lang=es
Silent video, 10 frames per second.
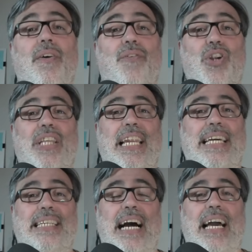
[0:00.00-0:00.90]

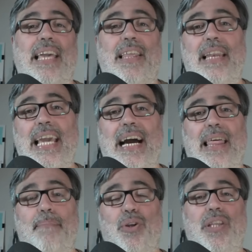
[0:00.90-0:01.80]
Fortaleza y Liga
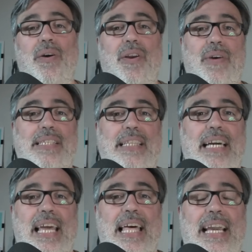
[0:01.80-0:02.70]
Deportiva
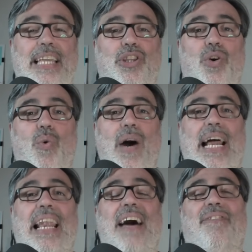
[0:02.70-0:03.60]
Universitaria de Quito
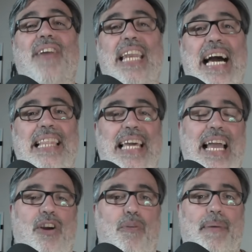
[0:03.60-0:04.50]
jugarán la final de
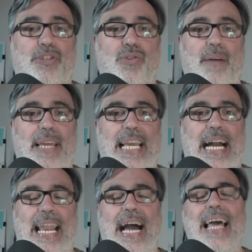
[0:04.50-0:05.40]
la Copa
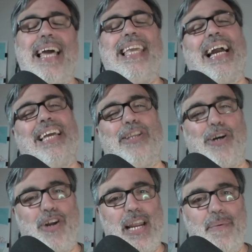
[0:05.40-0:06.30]
Sudamericana y aquí estoy
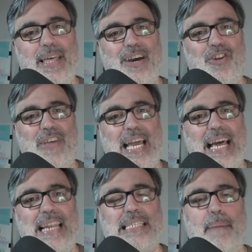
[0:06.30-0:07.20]
con el video de
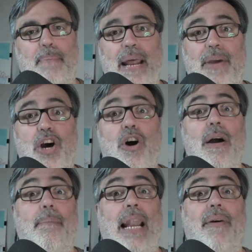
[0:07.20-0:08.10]
análisis previo
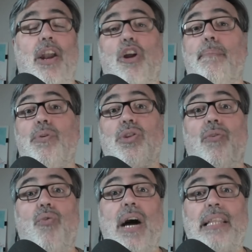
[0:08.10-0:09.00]
para ver los
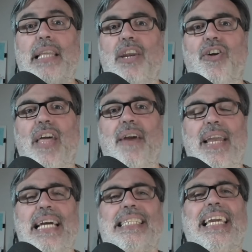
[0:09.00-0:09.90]
puntos fuertes, los
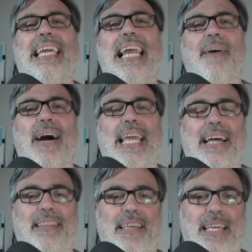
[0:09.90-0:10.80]
débiles y las
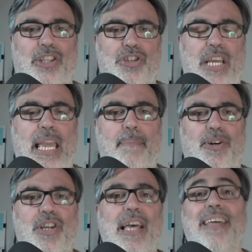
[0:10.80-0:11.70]
variantes de estos
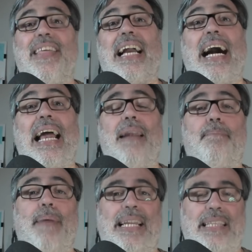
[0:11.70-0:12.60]
equipos de cara
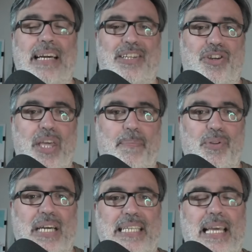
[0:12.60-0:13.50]
al partidazo a
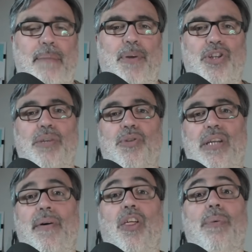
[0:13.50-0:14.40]
disputarse el próximo
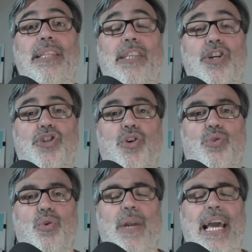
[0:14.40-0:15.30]
sábado 28 de
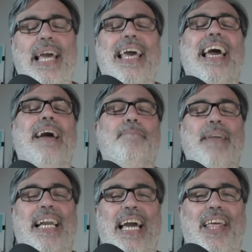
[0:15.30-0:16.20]
octubre en
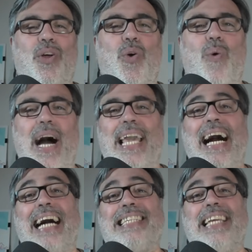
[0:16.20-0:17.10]
mi querido Uruguay,
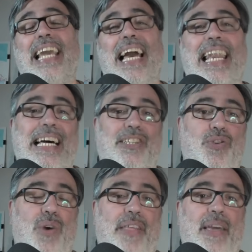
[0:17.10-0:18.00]
allí en la
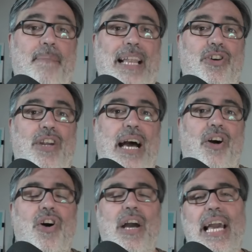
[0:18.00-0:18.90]
ciudad de
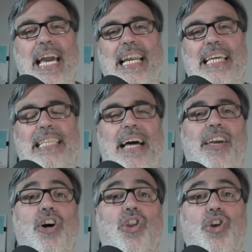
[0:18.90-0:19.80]
Maldonado, en el
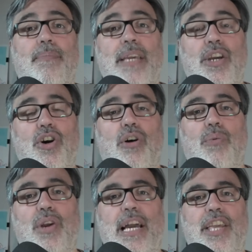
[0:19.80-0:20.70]
estadio Domingo
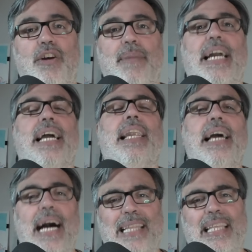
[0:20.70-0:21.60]
Burgueño Miguel.
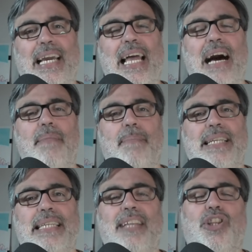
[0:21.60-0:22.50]
Antes que nada me
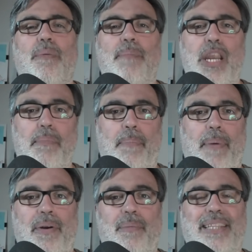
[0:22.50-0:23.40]
presento, mi nombre es
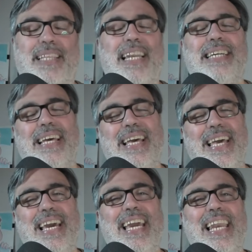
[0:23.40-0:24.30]
Pablo Martínez
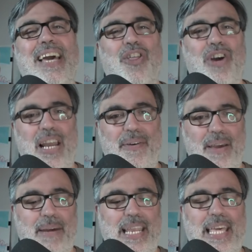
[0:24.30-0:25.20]
y les doy la
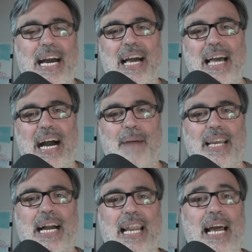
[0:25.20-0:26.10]
bienvenida a
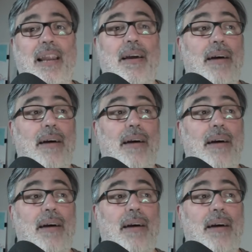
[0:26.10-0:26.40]
mi canal.